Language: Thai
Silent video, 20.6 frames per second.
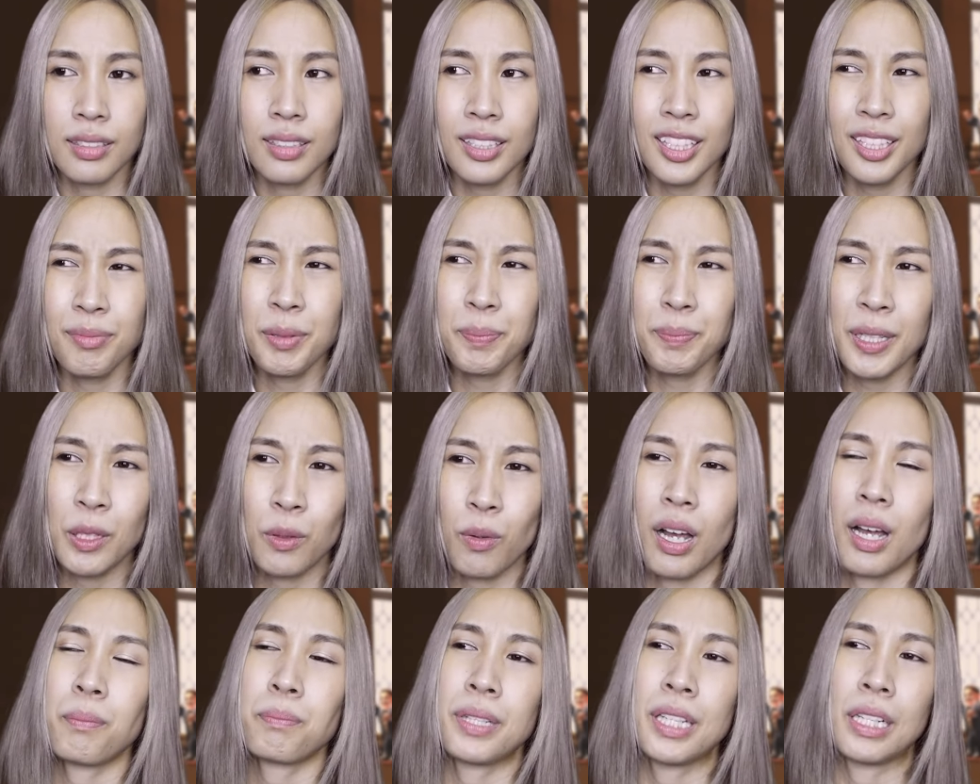นี่มันเป็นค
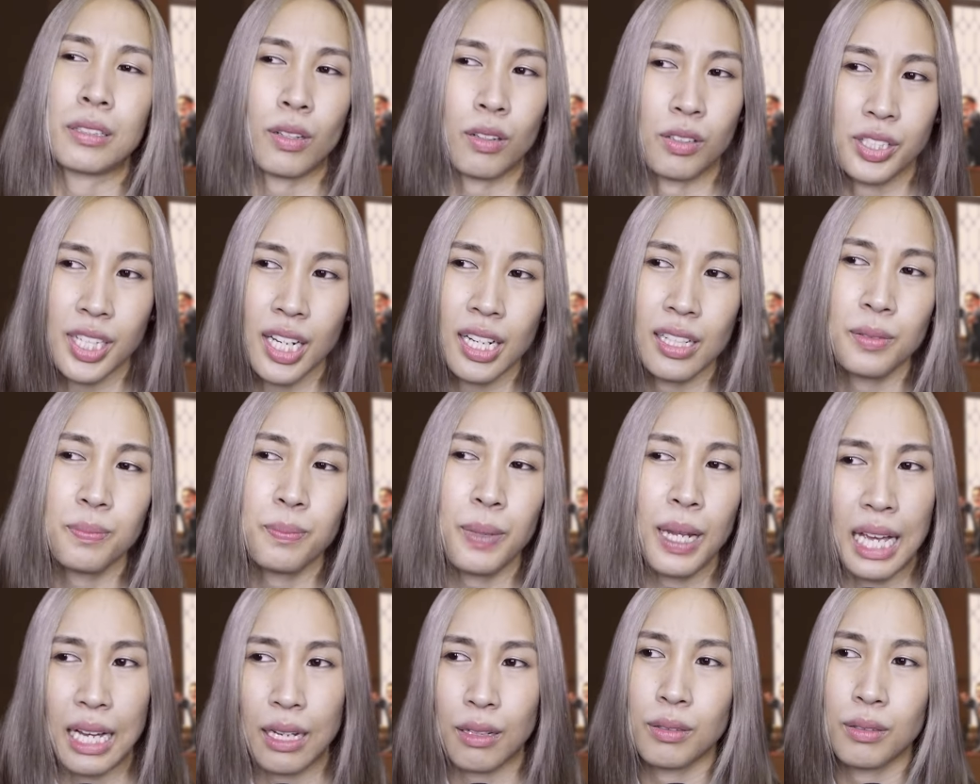วามผิดของฉันหรือเป
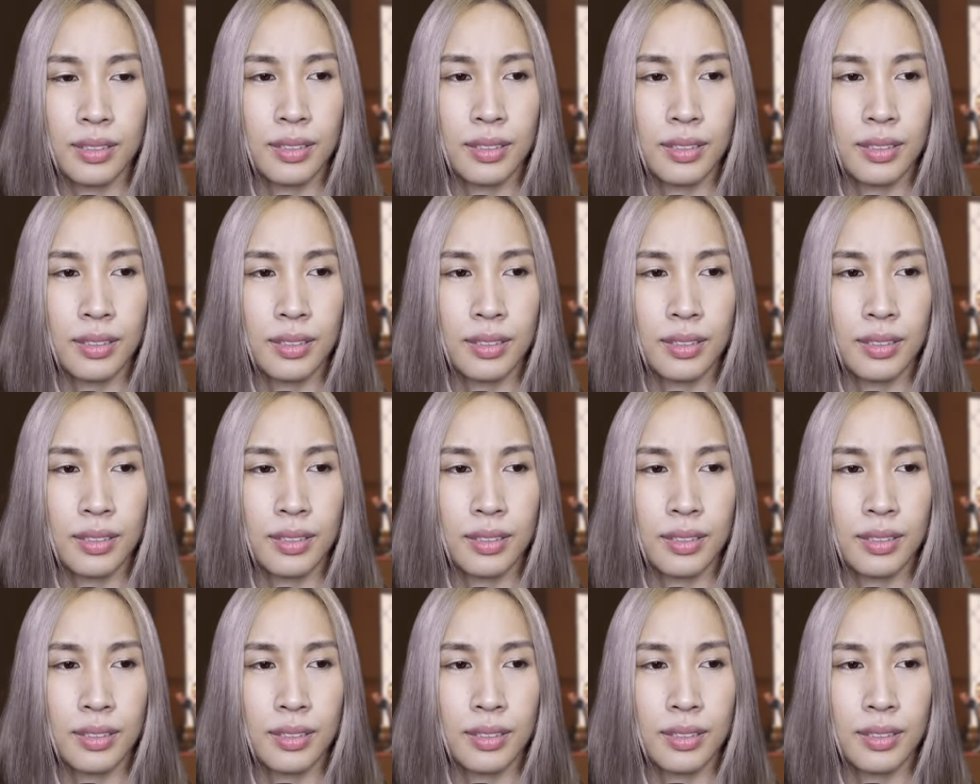ล่า